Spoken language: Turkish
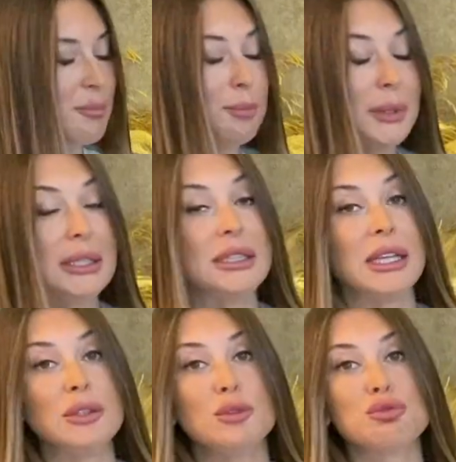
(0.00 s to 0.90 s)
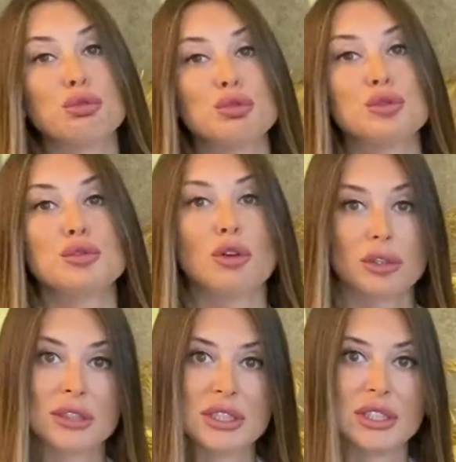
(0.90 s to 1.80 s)

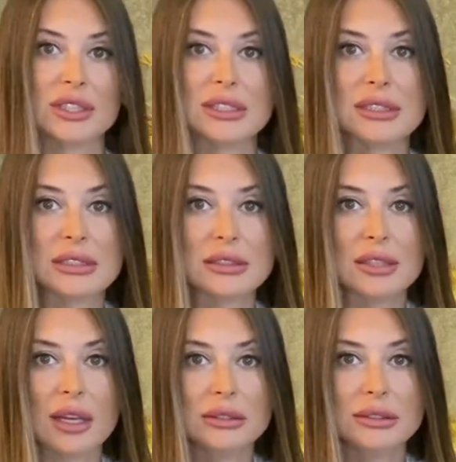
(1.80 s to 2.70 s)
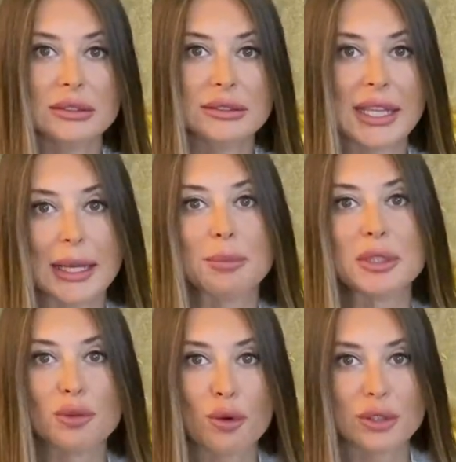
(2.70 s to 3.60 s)
1734 kişi arasından tek
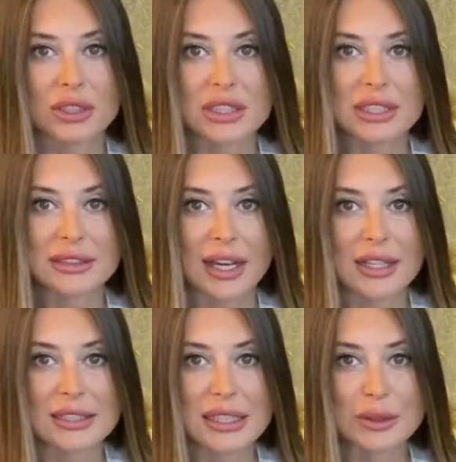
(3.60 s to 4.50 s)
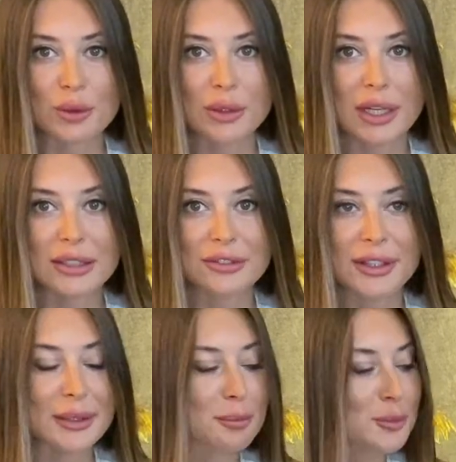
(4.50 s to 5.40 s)
bir doğru kişiyi tercih ediyorlar
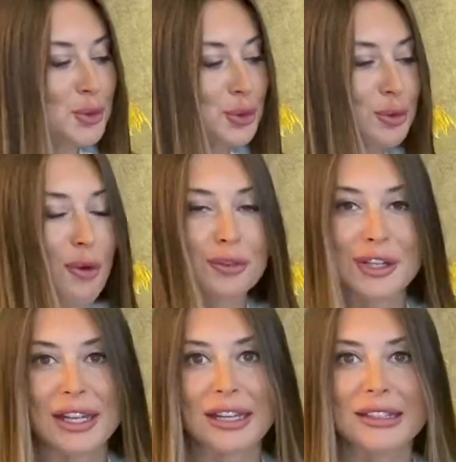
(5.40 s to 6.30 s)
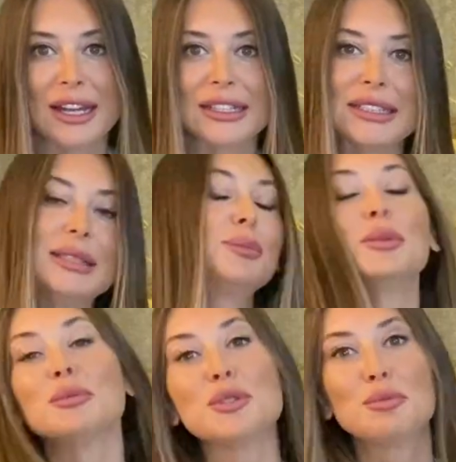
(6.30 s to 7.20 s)
ve şu noktaya kadar ki
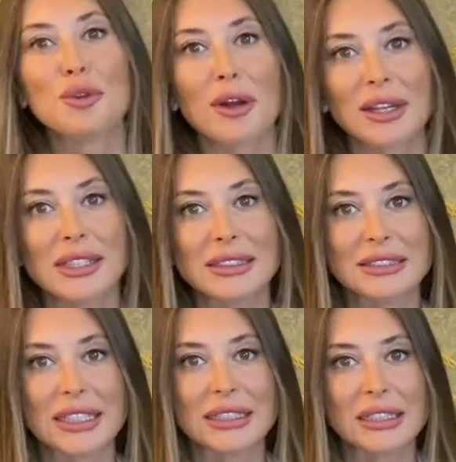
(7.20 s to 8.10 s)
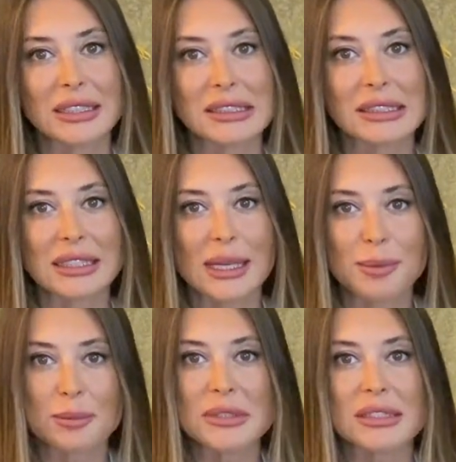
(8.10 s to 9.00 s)
yapılmış mülakat tekniği aslında
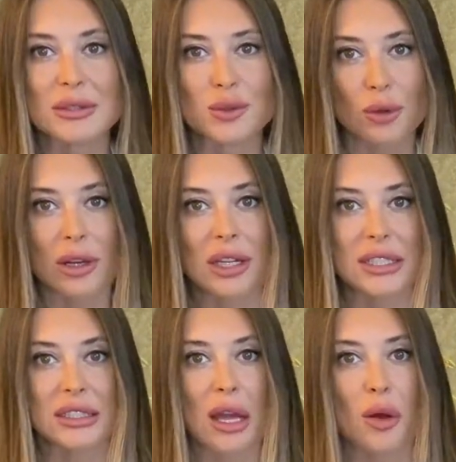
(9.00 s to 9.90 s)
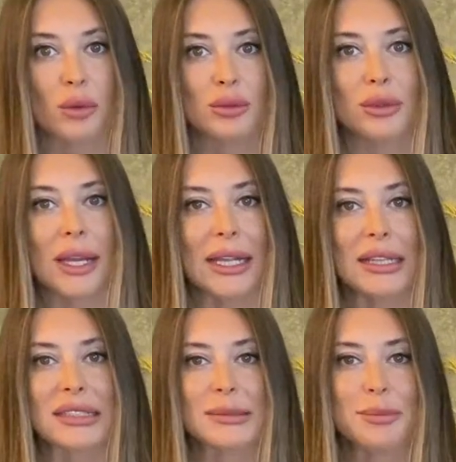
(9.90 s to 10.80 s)
hepimizin çok aşina olduğu, en
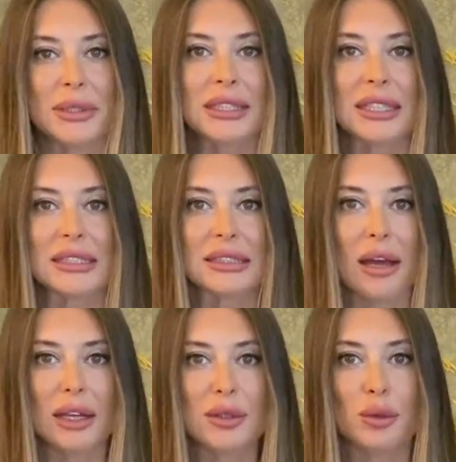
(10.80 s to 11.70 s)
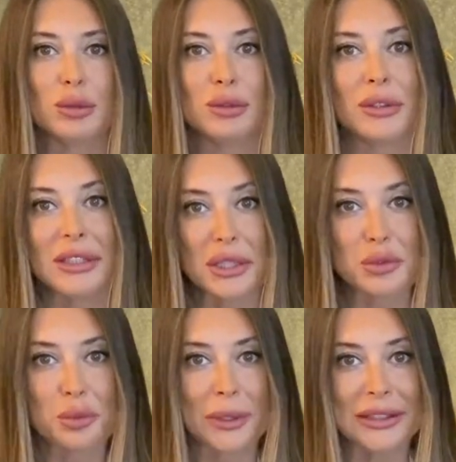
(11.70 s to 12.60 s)
az bir kez dahil olduğu ve
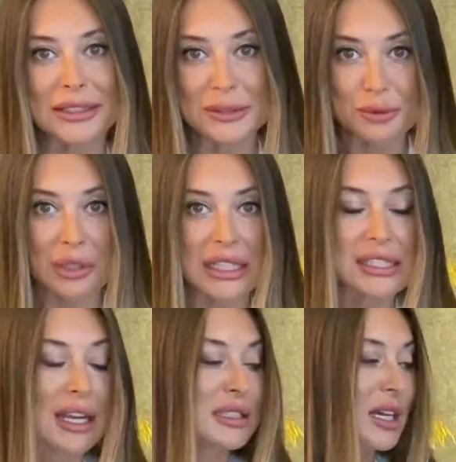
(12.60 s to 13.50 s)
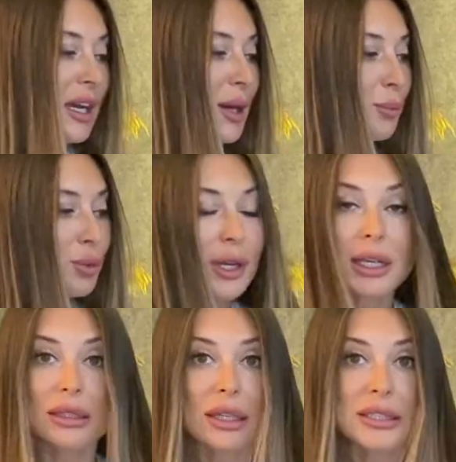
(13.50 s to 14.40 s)
tecrübe ettiği süreçler.
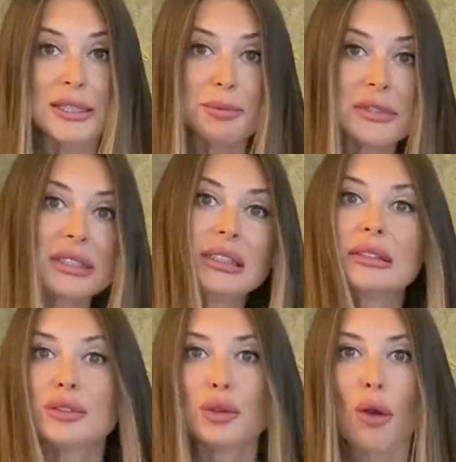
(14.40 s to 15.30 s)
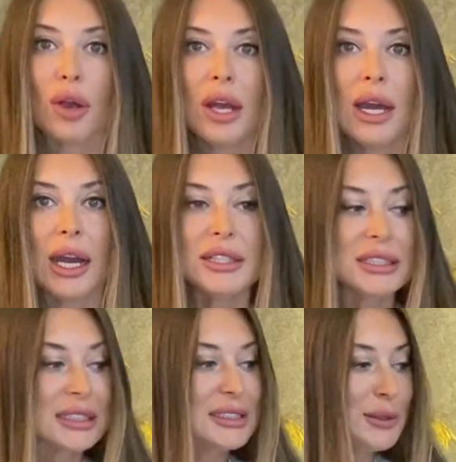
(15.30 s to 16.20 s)
Buraya kadar hiçbir sıkıntı yok.
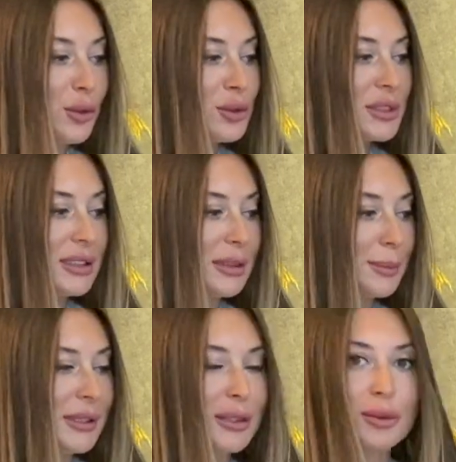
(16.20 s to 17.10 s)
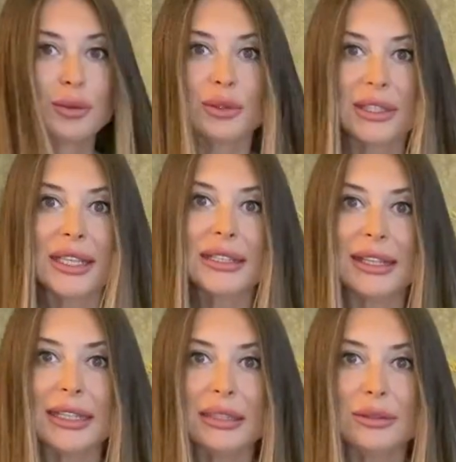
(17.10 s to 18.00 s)
Ancak istiyoruz ki tabii ki
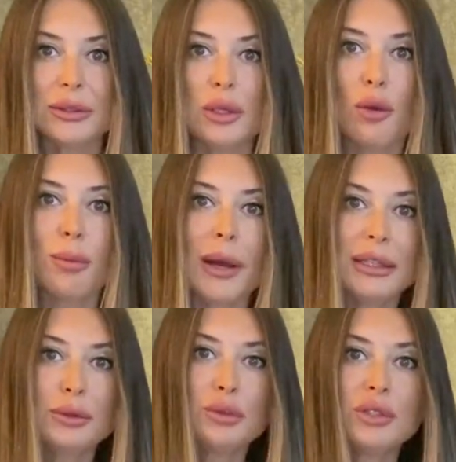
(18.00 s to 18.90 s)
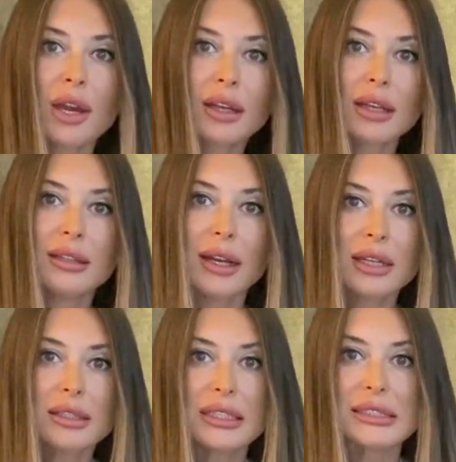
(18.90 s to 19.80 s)
Türkiye'de global dünya
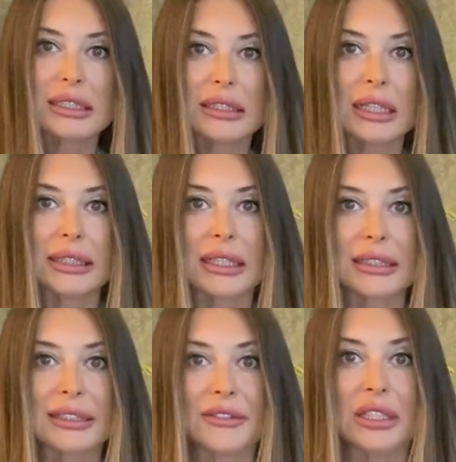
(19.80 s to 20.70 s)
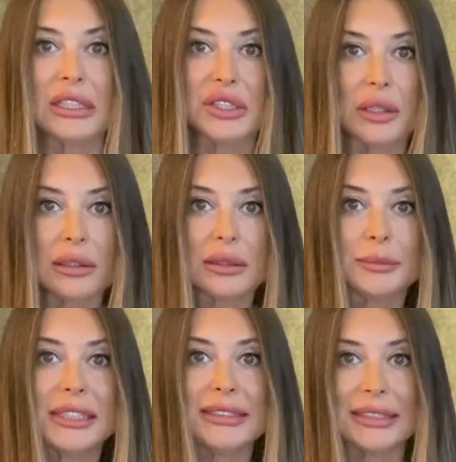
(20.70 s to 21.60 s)
kadar insan kaynakları ve işe
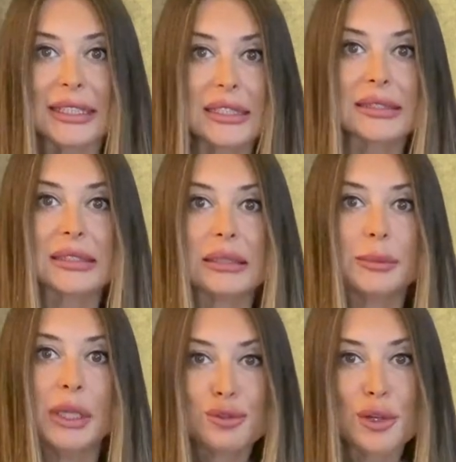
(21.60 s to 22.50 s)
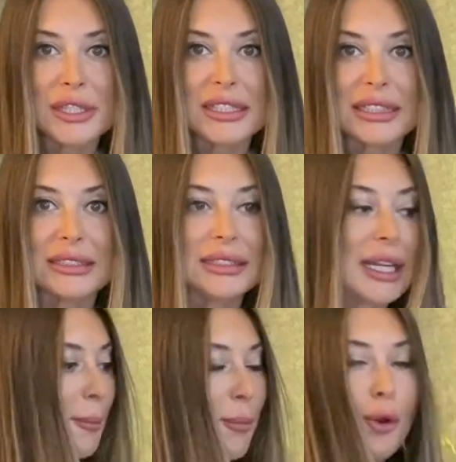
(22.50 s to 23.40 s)
alım, yetenek kazanımı
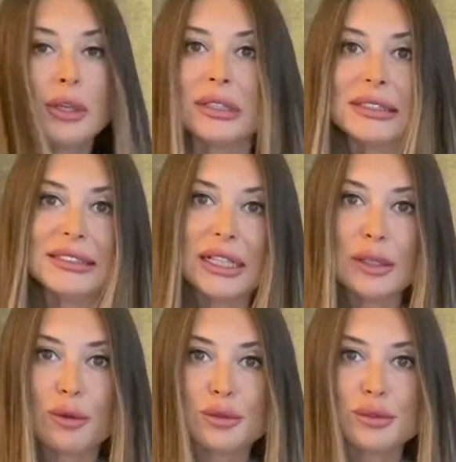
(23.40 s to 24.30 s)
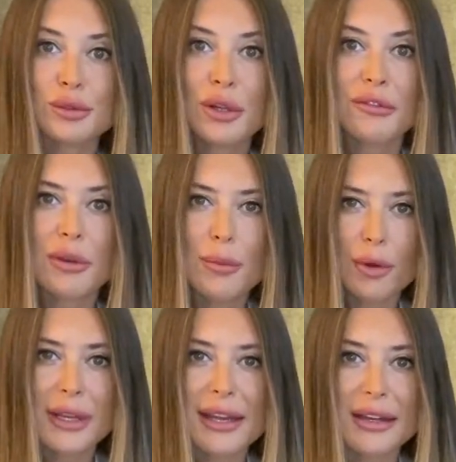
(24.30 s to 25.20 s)
süreçlerinde böyle radikal olsun ve
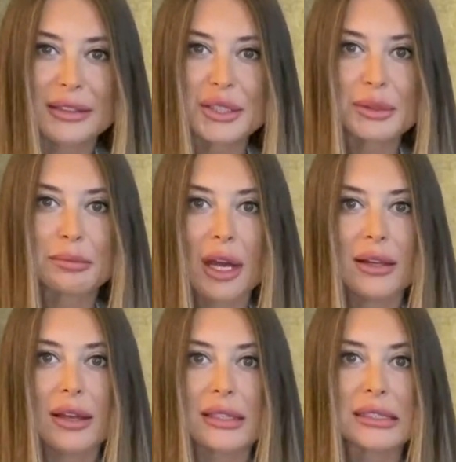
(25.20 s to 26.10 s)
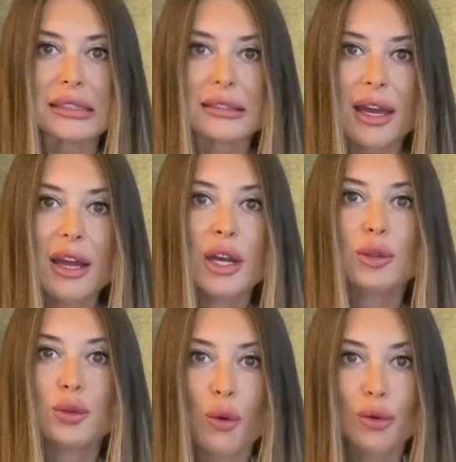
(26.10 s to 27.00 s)
böyle yaklaşımlarla aslında
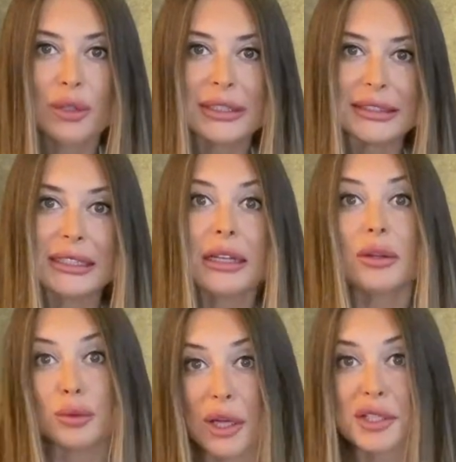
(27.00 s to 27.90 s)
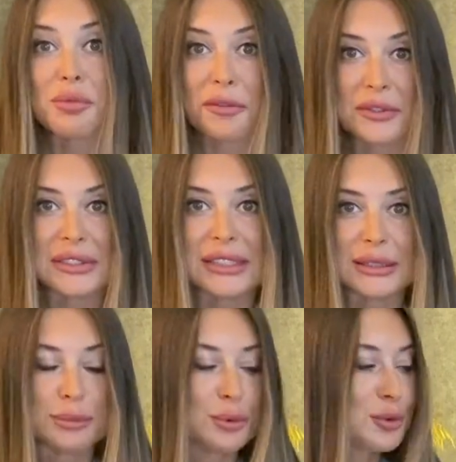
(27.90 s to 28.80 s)
doğru adaya ulaşma
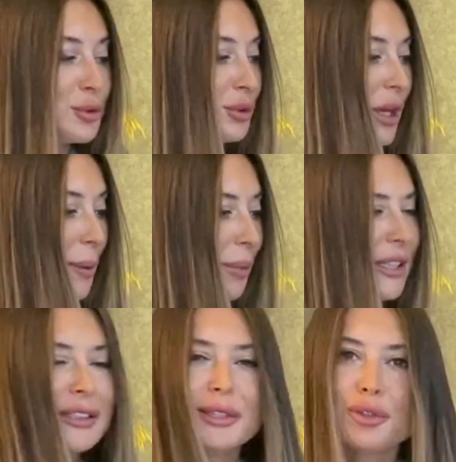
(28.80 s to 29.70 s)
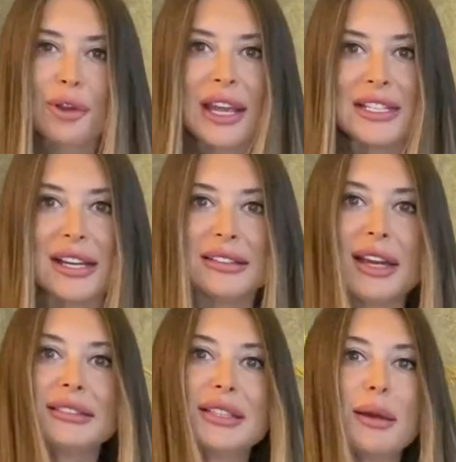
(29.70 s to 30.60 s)
fırsatı bulsun. Beni de çok
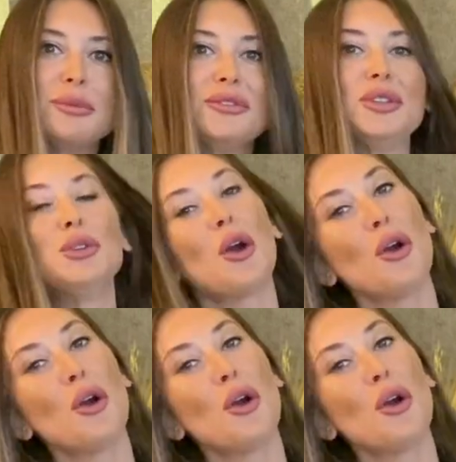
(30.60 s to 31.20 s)
heyecanlandıran bir video.